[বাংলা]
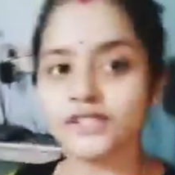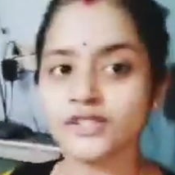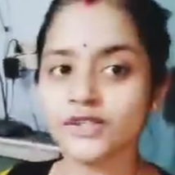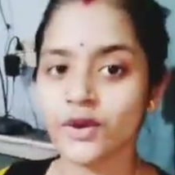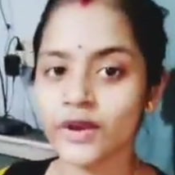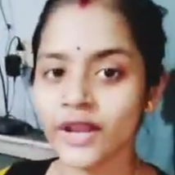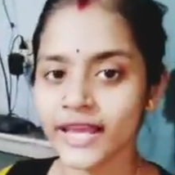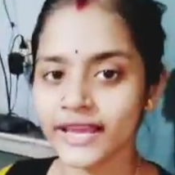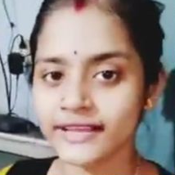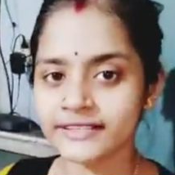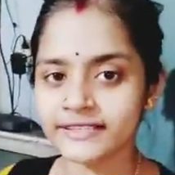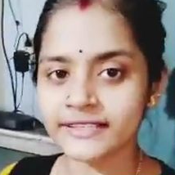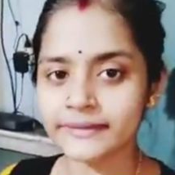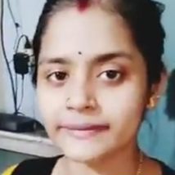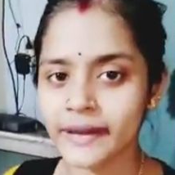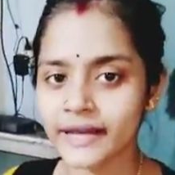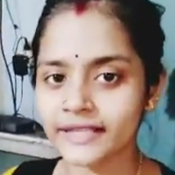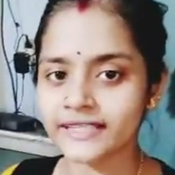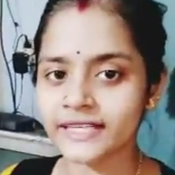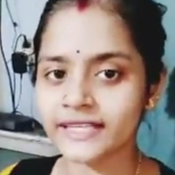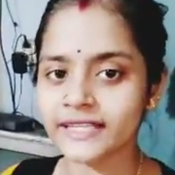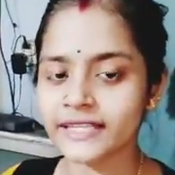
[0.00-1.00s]
চলে এসি
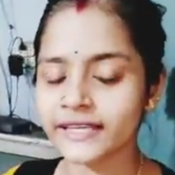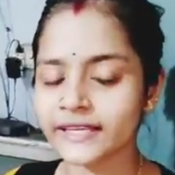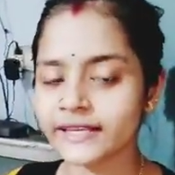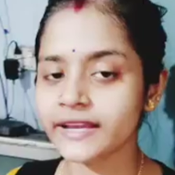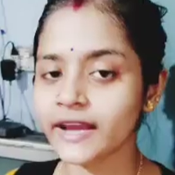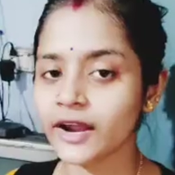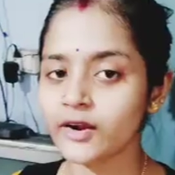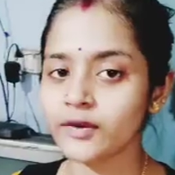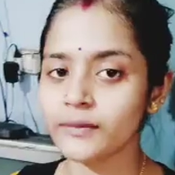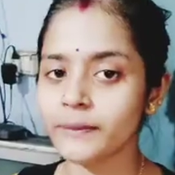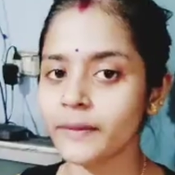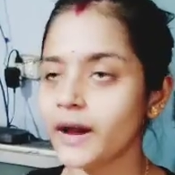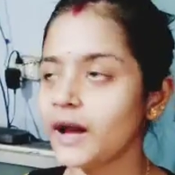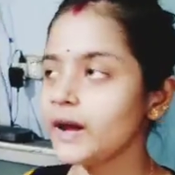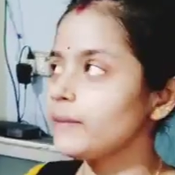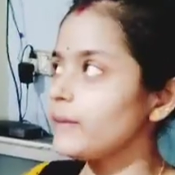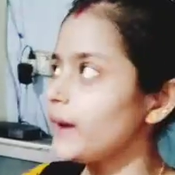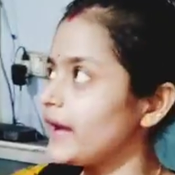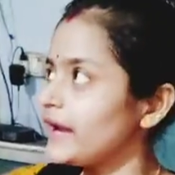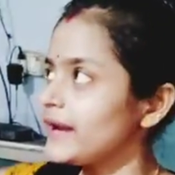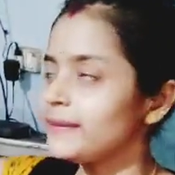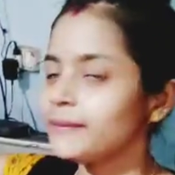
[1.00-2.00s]
বাজার থেকে কারণ
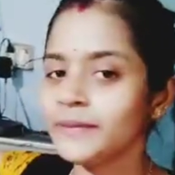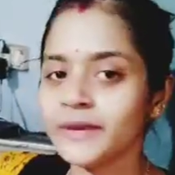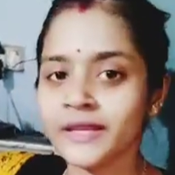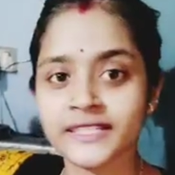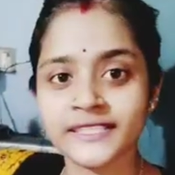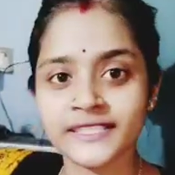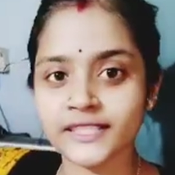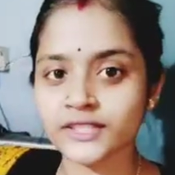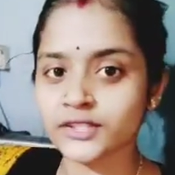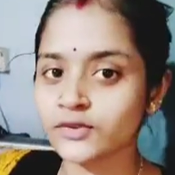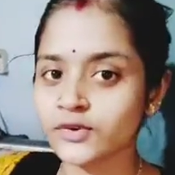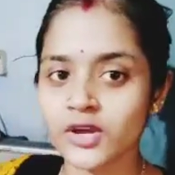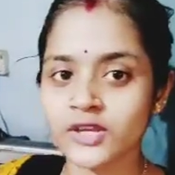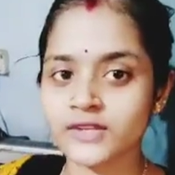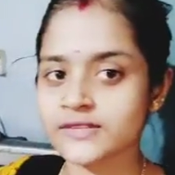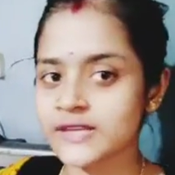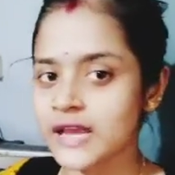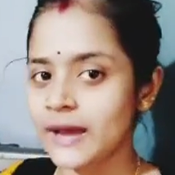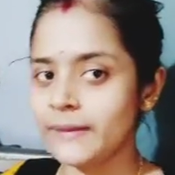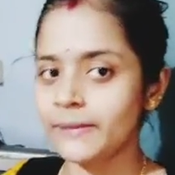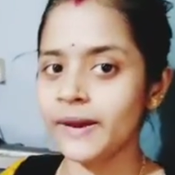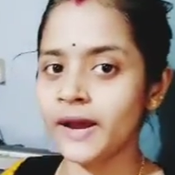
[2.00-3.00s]
বাইরে বৃষ্টি শুরু
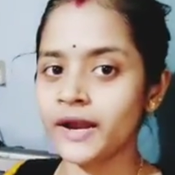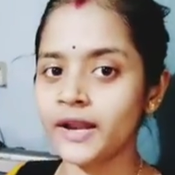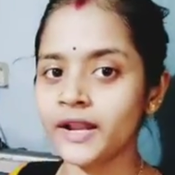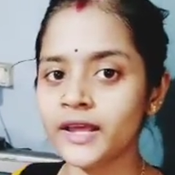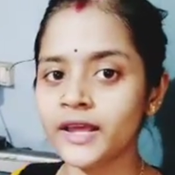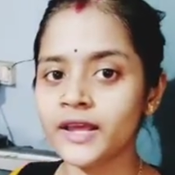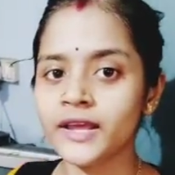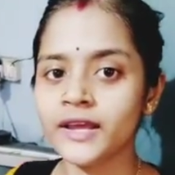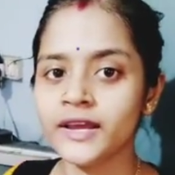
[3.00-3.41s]
হয়েছে আবার